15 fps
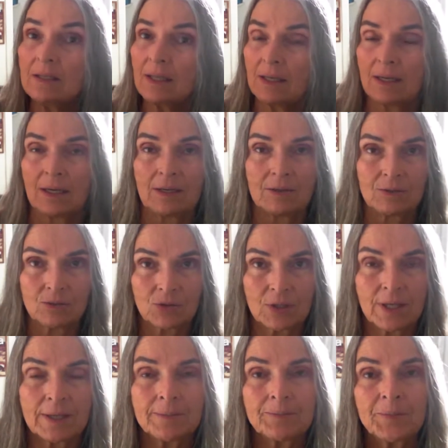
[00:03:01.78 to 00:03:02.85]
anos,
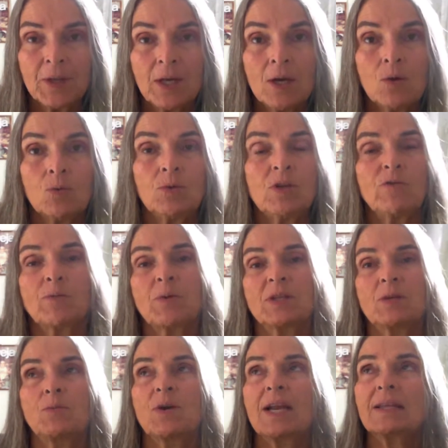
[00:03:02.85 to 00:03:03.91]
né? Um livro
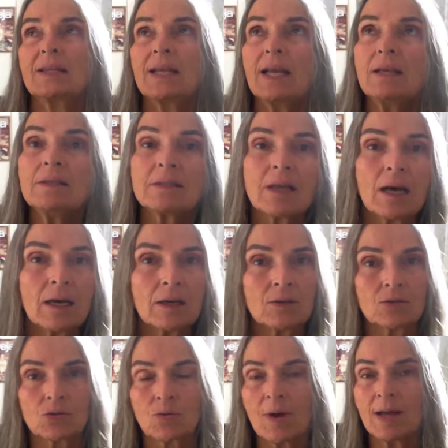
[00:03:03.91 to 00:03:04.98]
pode demorar 3
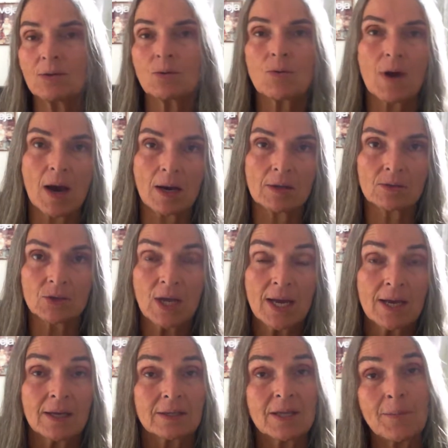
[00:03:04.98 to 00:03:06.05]
anos, 4 anos,
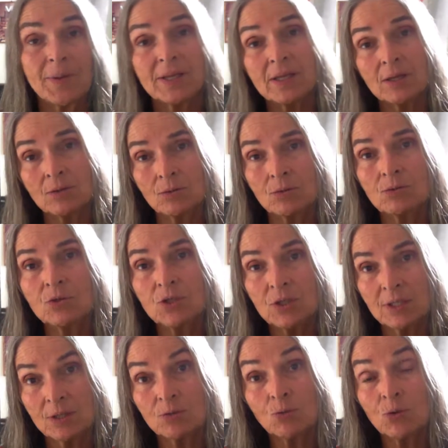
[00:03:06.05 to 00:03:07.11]
dependendo
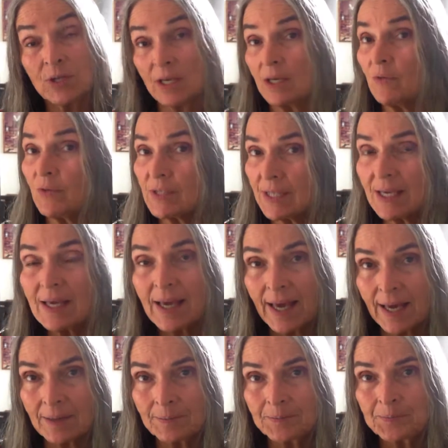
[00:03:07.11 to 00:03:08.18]
de, do que, que você
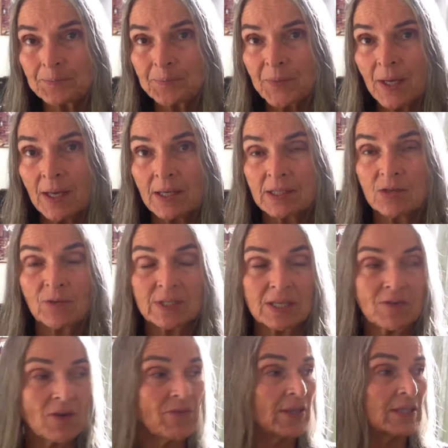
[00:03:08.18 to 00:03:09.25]
quer. Se
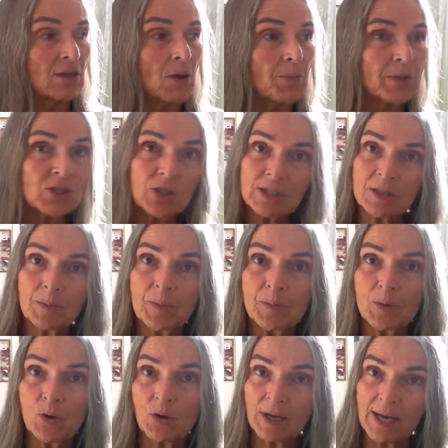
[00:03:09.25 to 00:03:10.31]
você vai fazer uma pesquisa
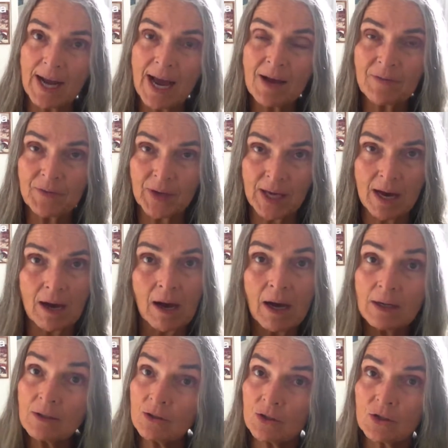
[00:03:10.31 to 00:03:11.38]
bibliográfica
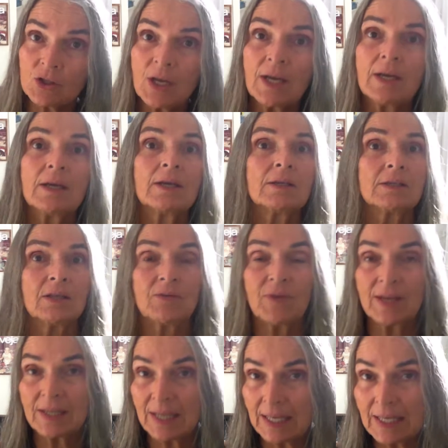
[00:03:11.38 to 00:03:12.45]
antes, você
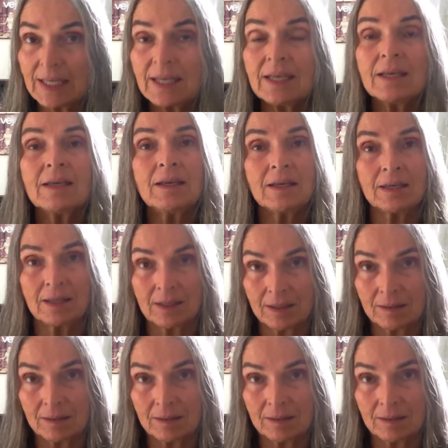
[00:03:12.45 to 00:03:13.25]
vai ter que